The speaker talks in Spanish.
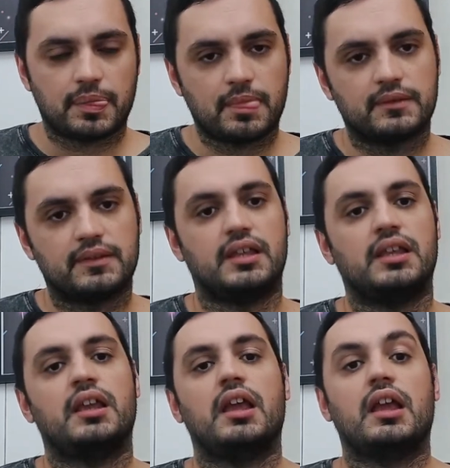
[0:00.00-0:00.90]
¿sí?
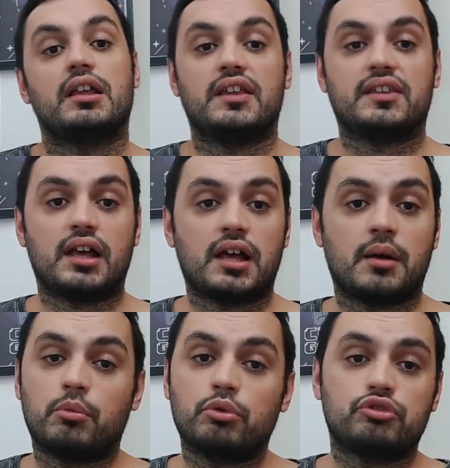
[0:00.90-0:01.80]
Quizás
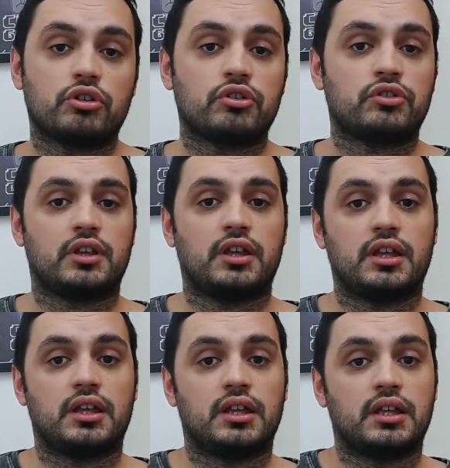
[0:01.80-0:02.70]
muchos
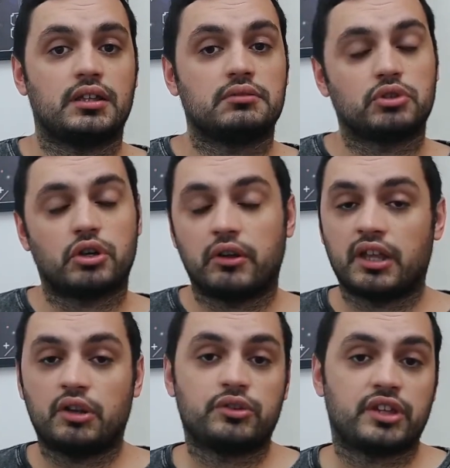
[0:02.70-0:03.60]
eh, todavía
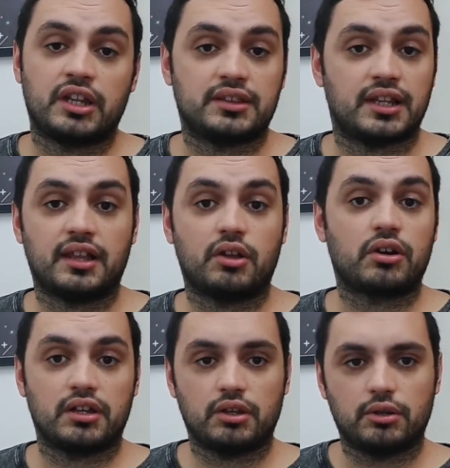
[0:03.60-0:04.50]
no se han instalado
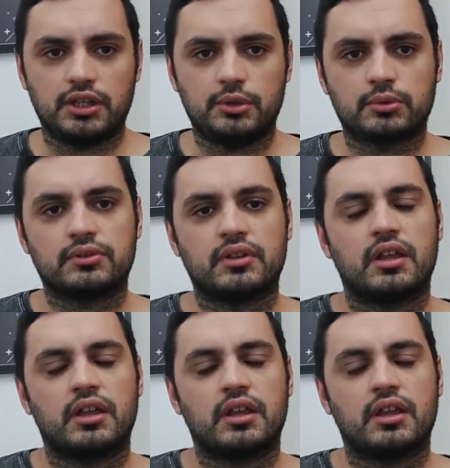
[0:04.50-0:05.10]
GNU Linux,